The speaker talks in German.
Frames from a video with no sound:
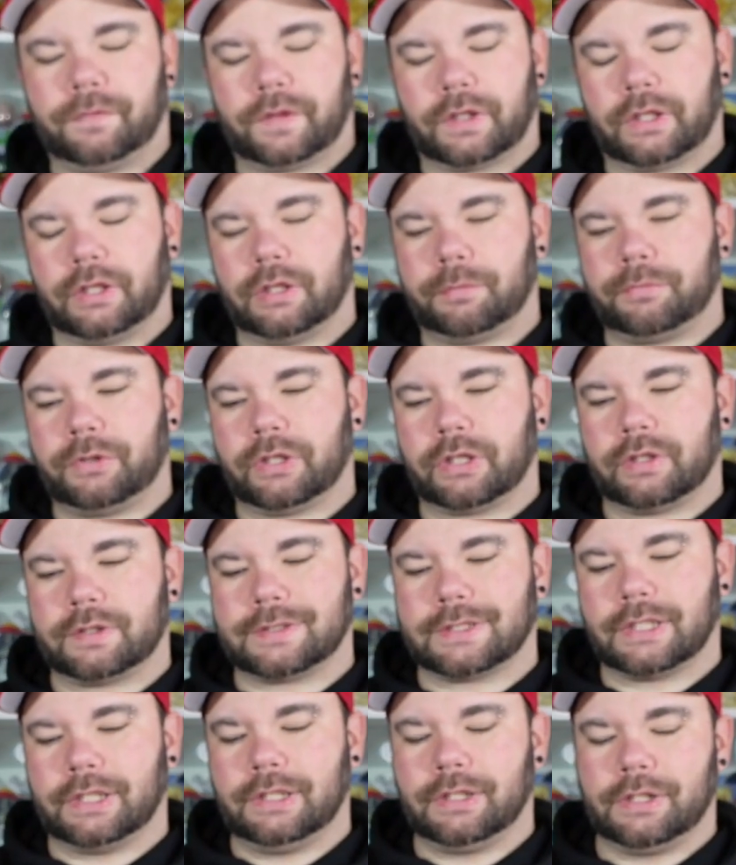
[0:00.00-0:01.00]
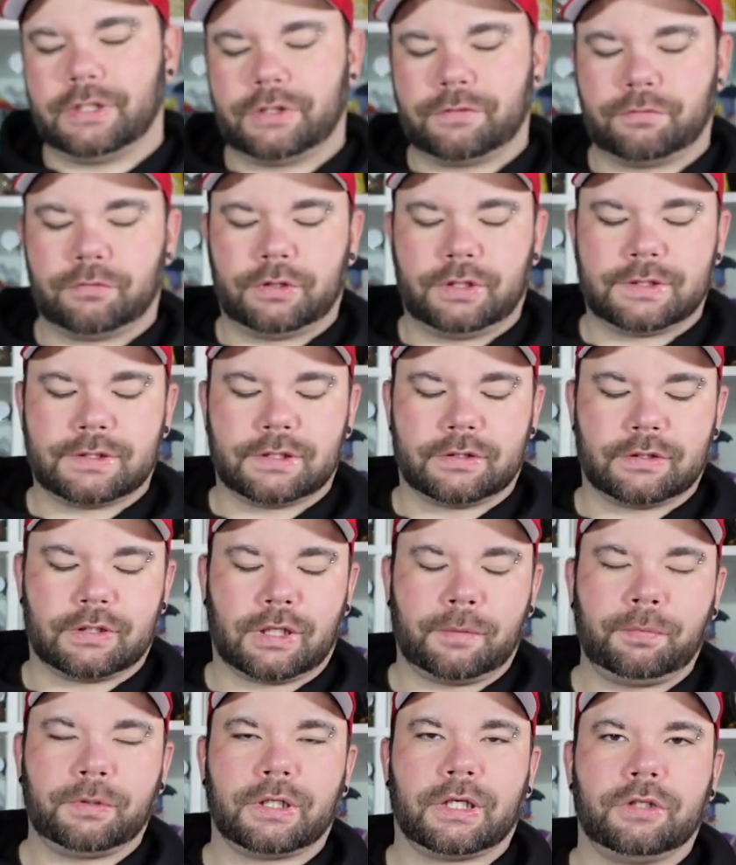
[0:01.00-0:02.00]
Dann habt ihr seitlich, wo diese
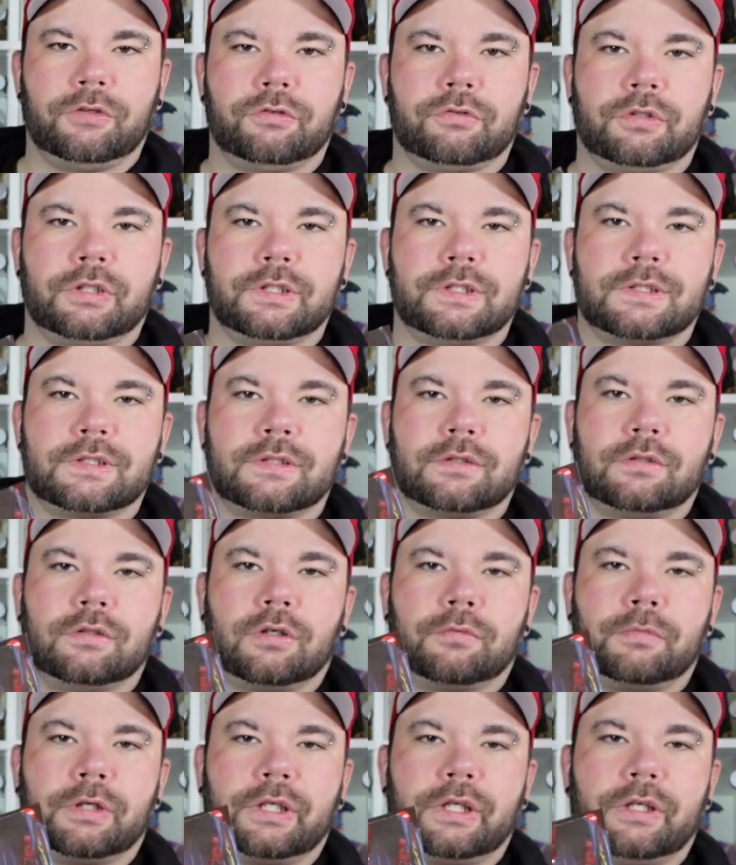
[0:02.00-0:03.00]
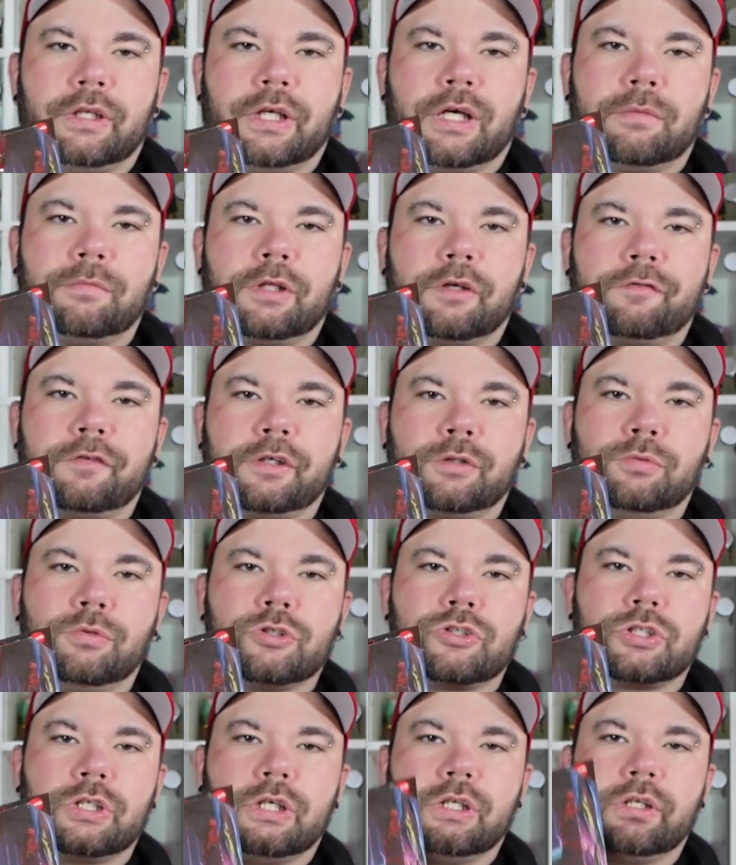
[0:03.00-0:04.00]
Abkantung ist, nochmal den Namen der Figur
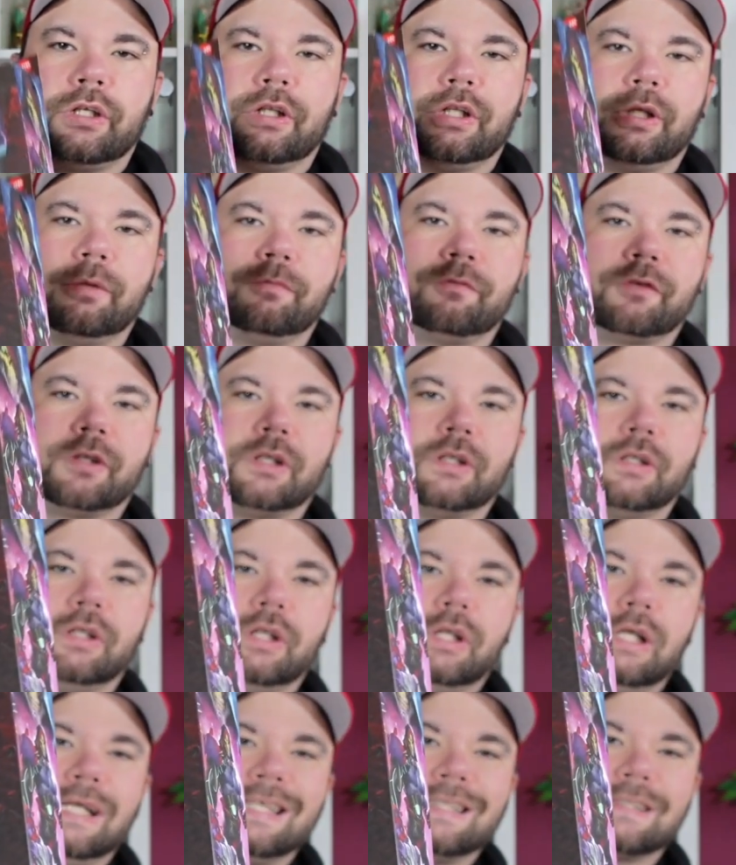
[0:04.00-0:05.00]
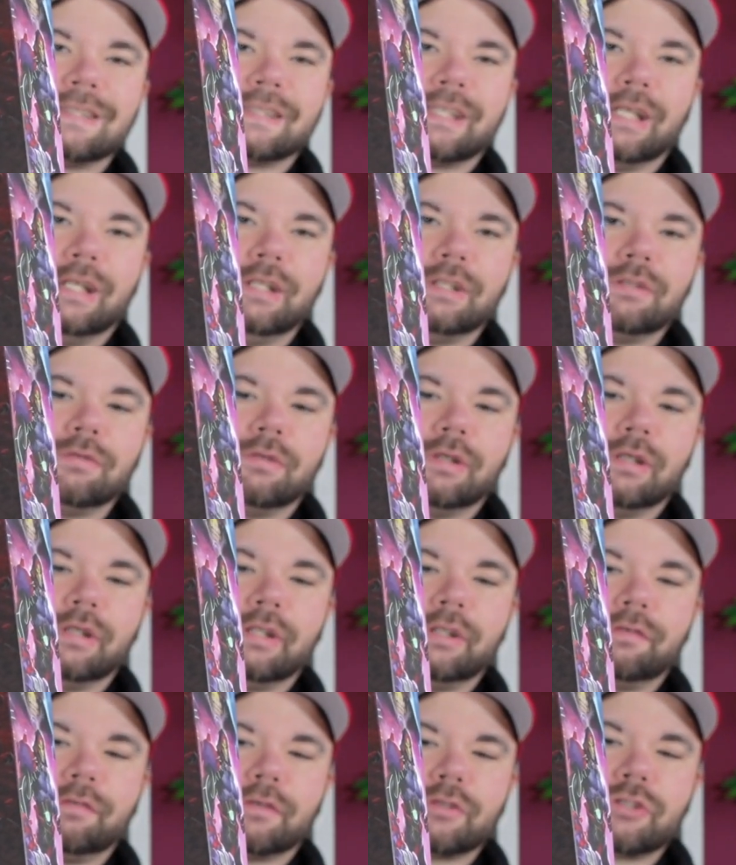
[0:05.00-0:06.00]
stehen. In dem Fall Skeletor.
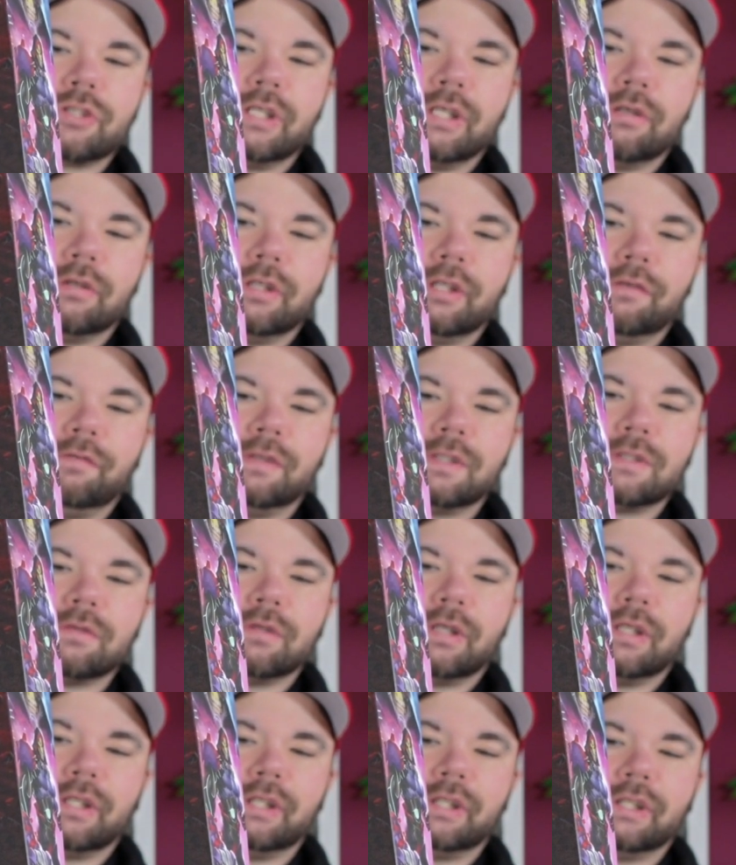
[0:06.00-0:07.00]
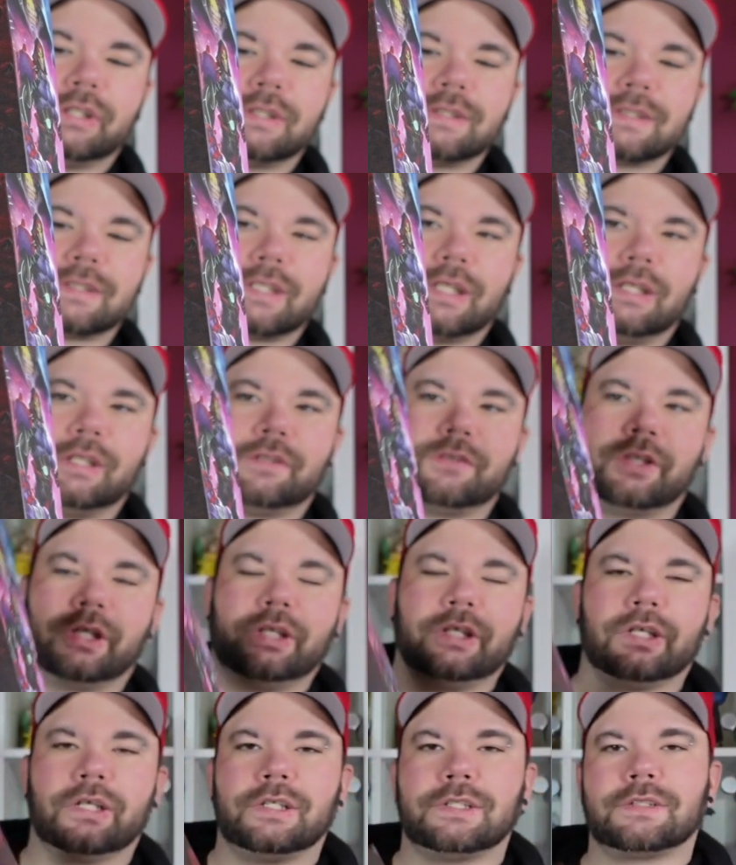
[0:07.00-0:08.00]
Ich verstehe auch nicht, wieso er nicht jetzt Skeletech
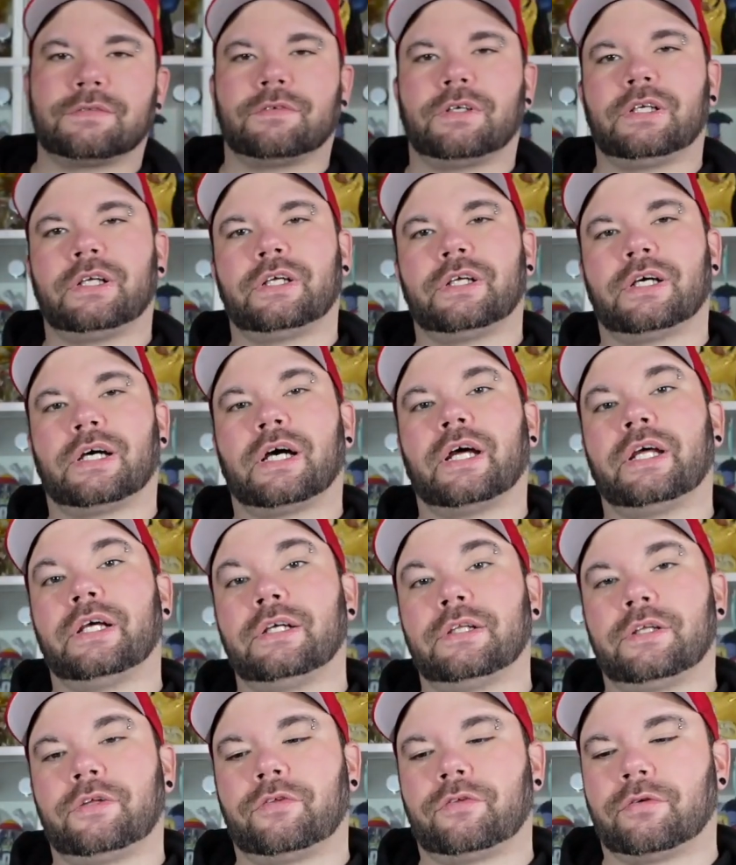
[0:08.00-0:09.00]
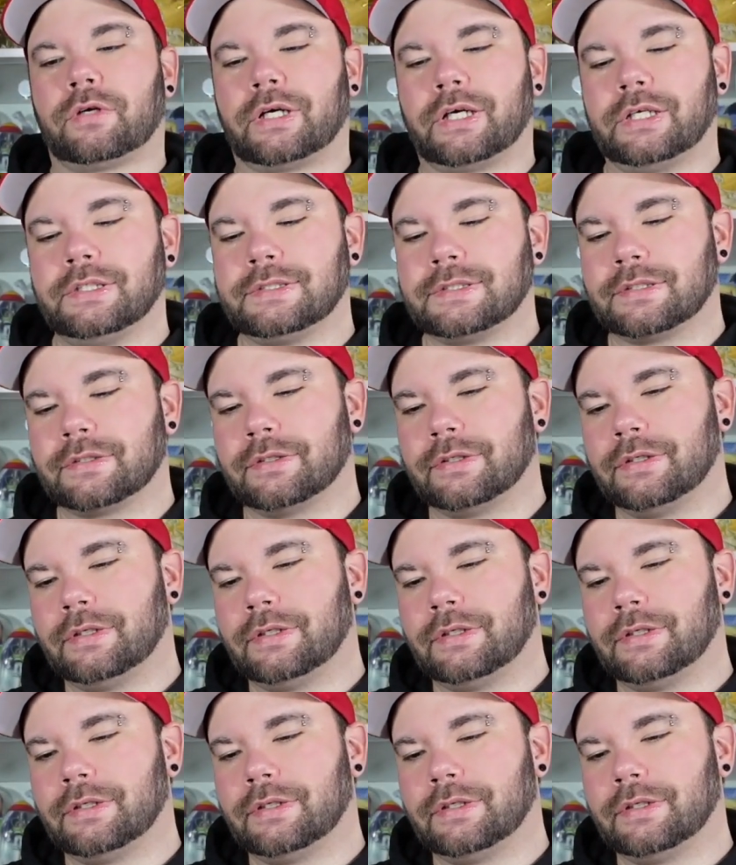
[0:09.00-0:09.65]
heißt, weil er ja eigentlich so heißt.